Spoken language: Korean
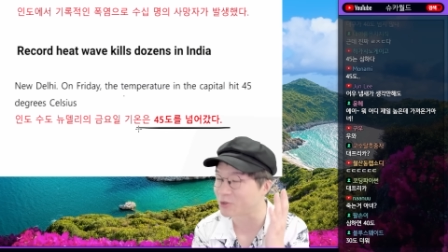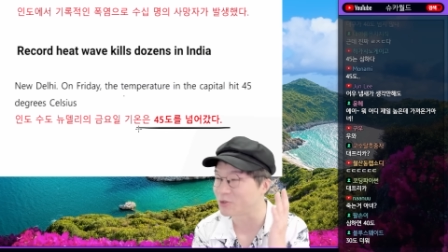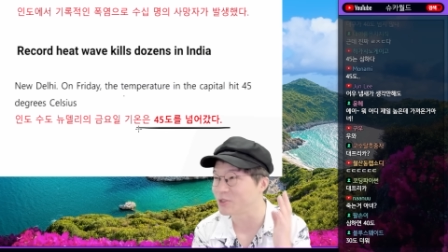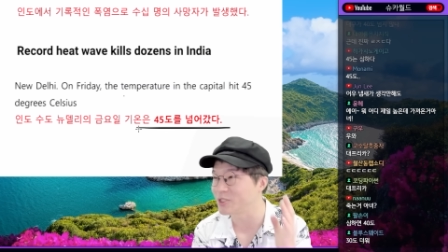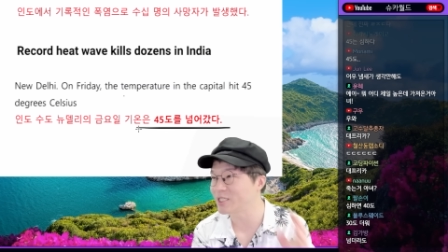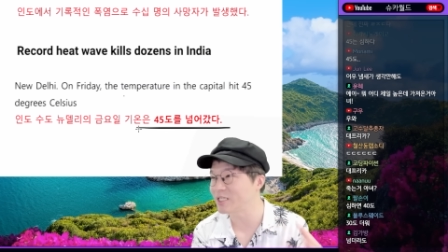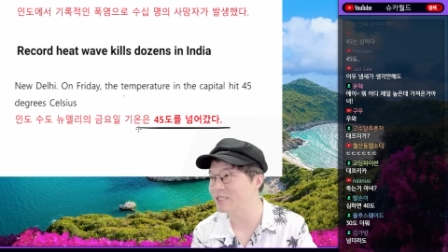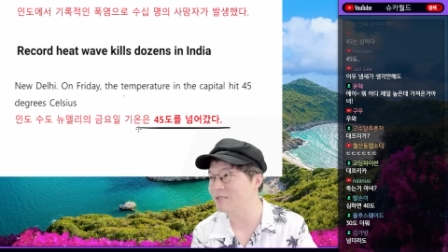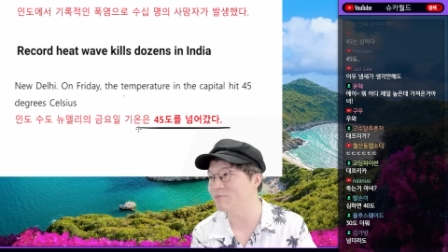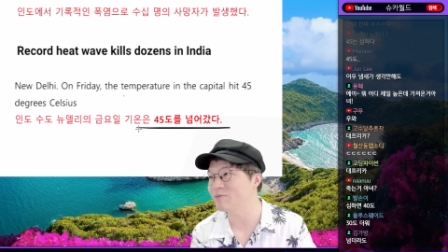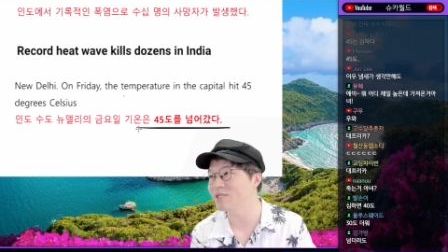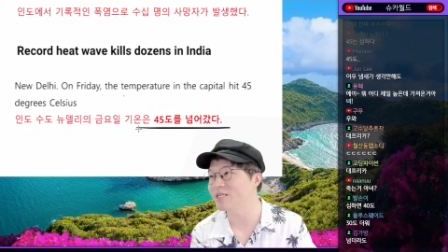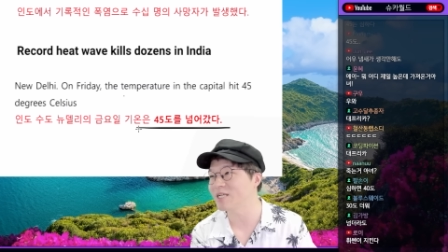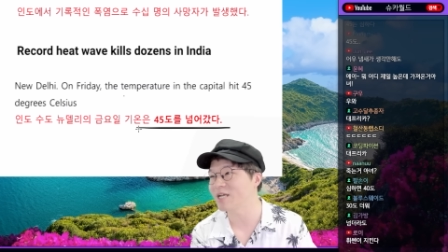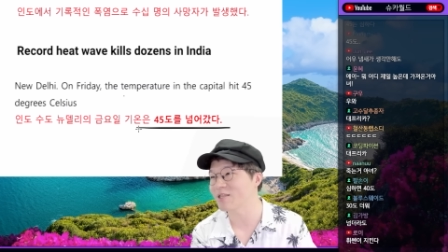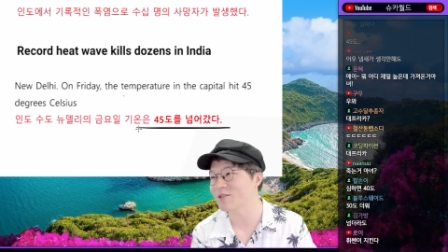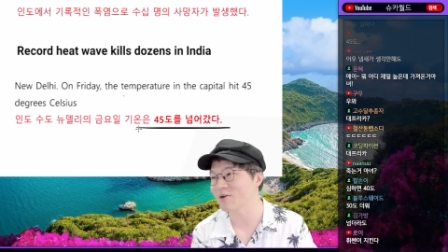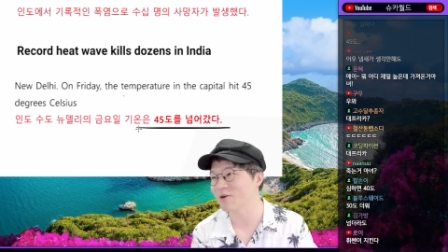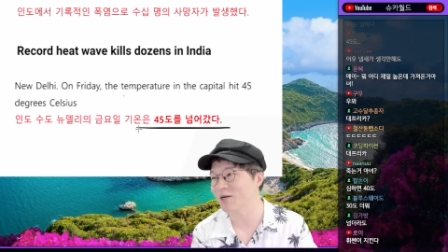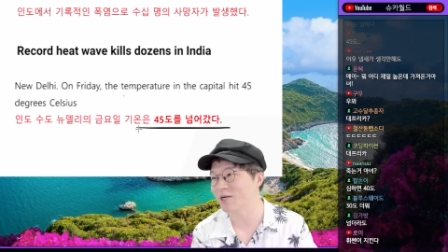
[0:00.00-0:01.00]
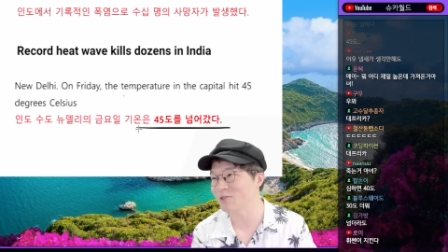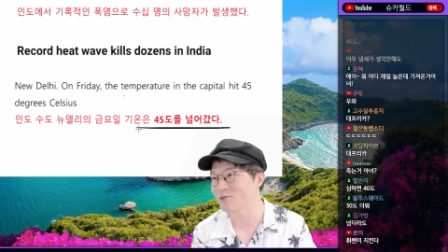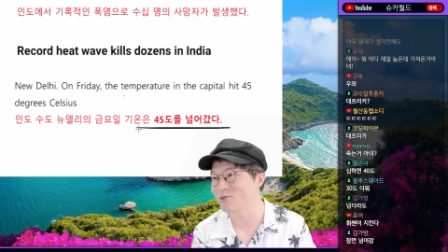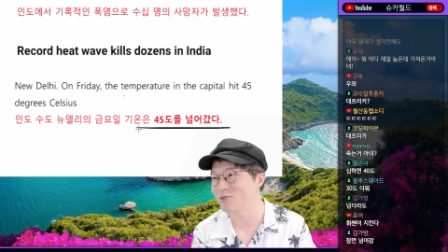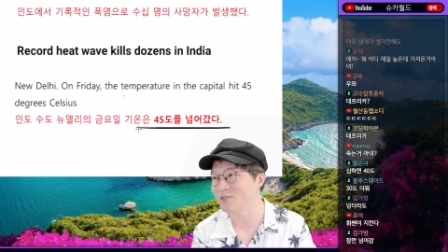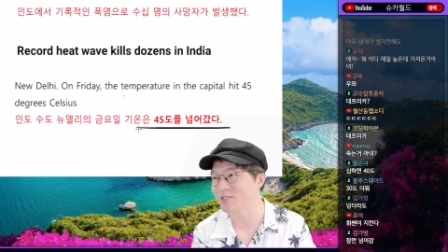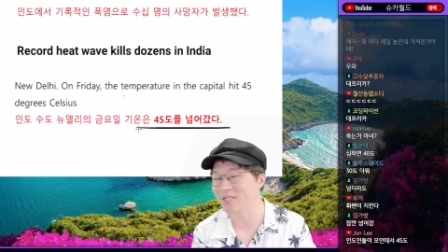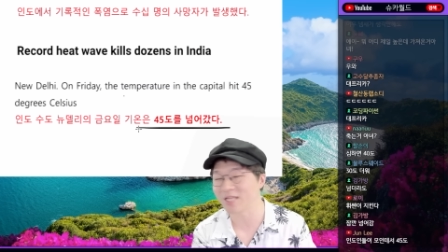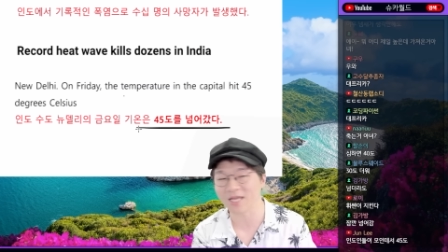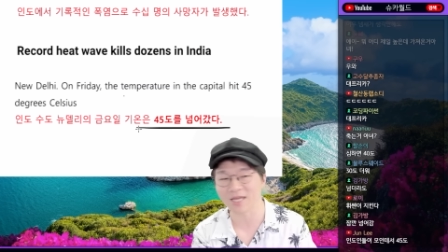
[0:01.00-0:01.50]
견디기 힘들다는 걸 알 수
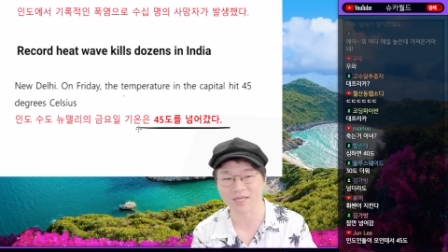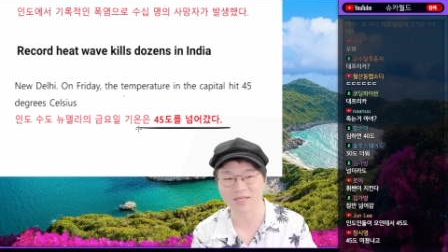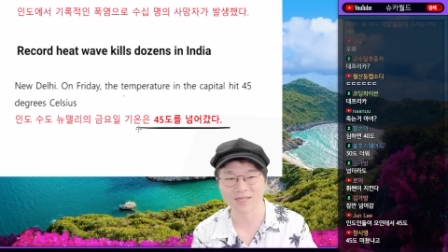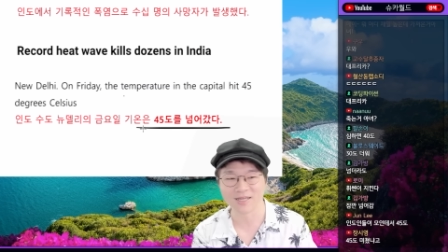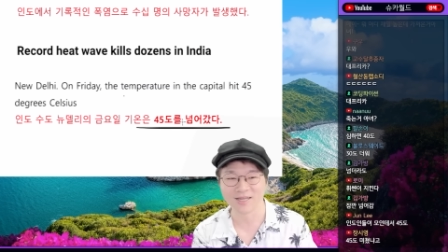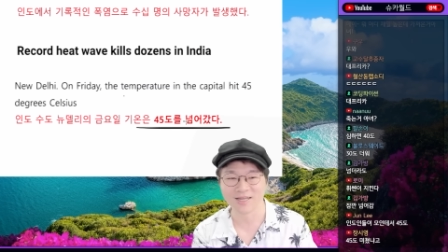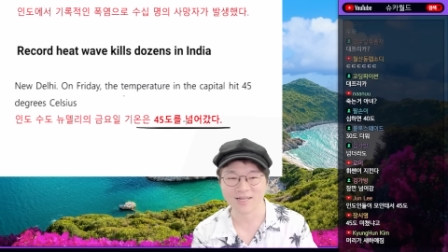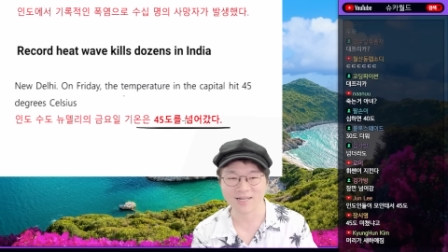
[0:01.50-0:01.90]
있는데